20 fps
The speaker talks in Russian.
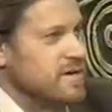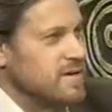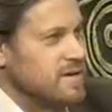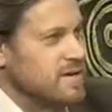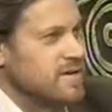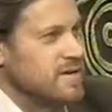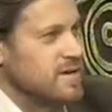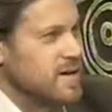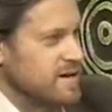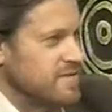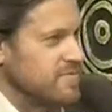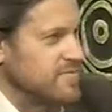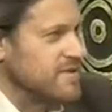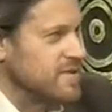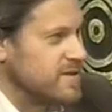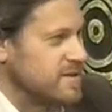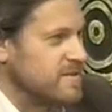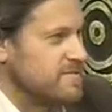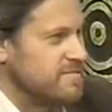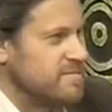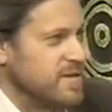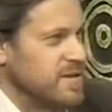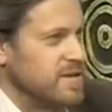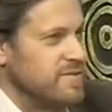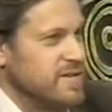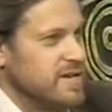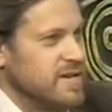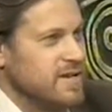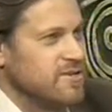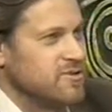как ты, мы
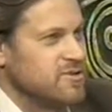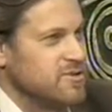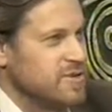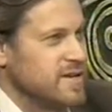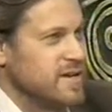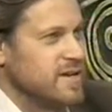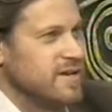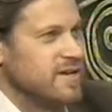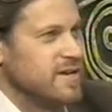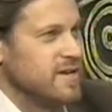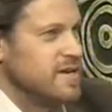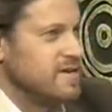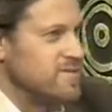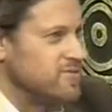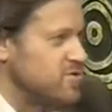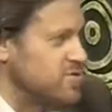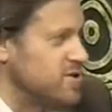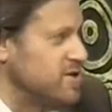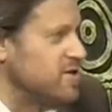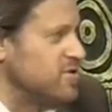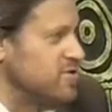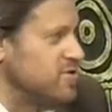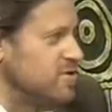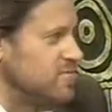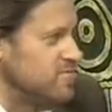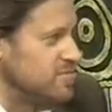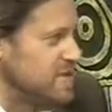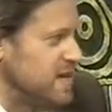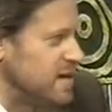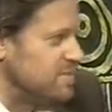говорили, что я все-таки родом
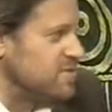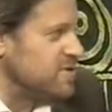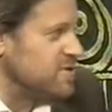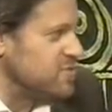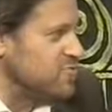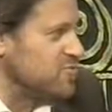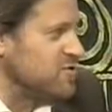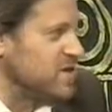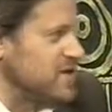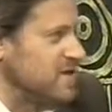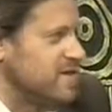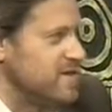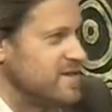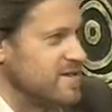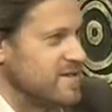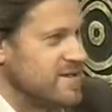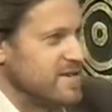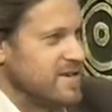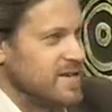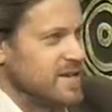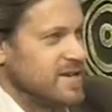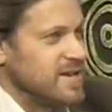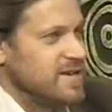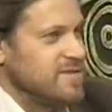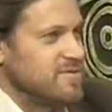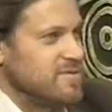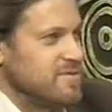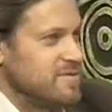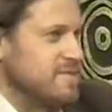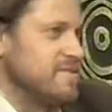Западной Украины.
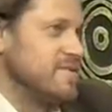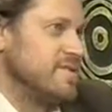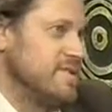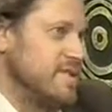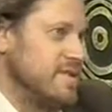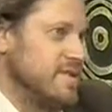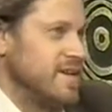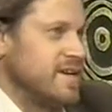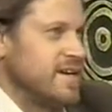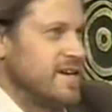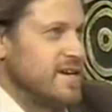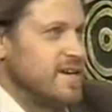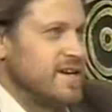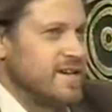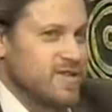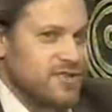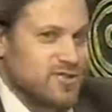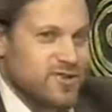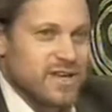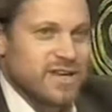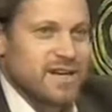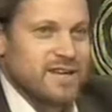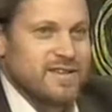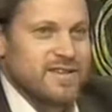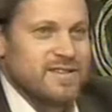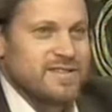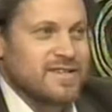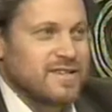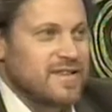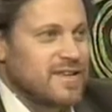Да, да. Конечно, я
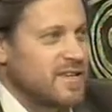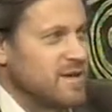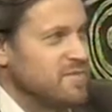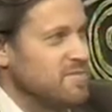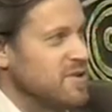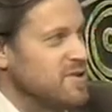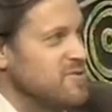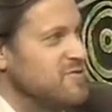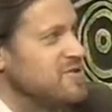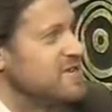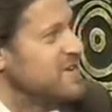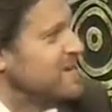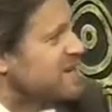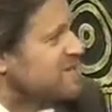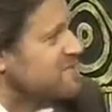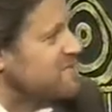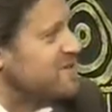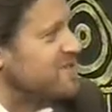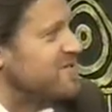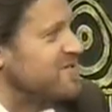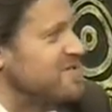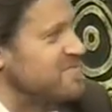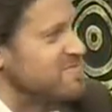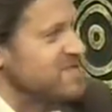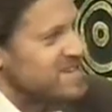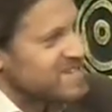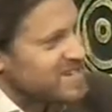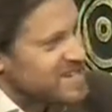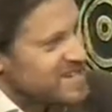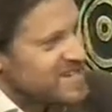родился не на балконе, как мы говорим. Я
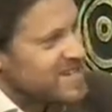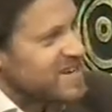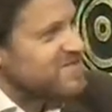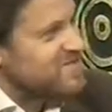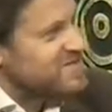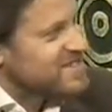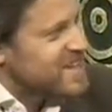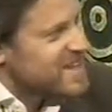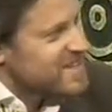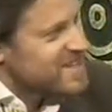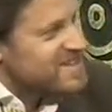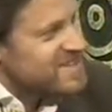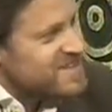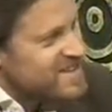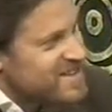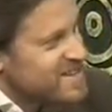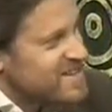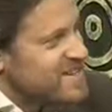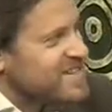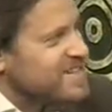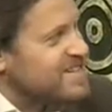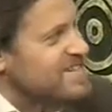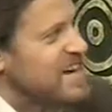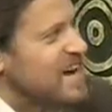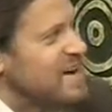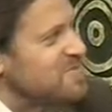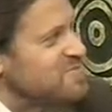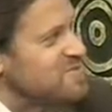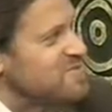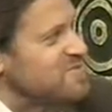знаю, как взять
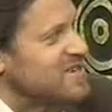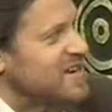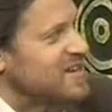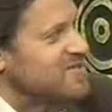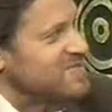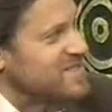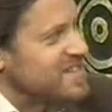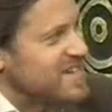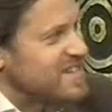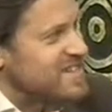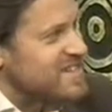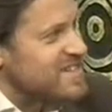сапку, как взять